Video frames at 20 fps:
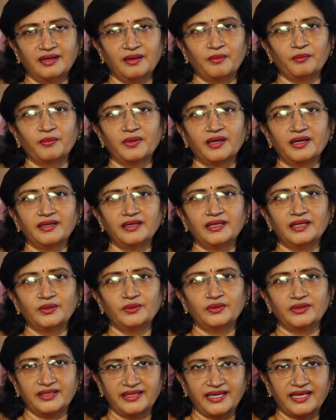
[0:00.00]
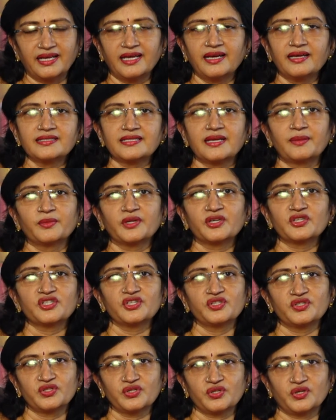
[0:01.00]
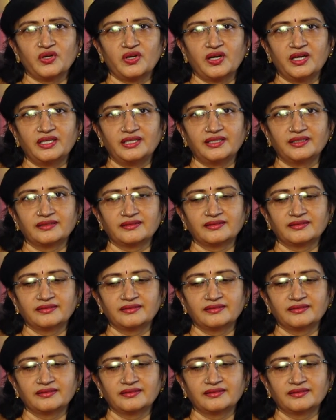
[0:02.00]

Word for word: అమ్మాయిలని ఎలా సంరక్షించుకోవాలి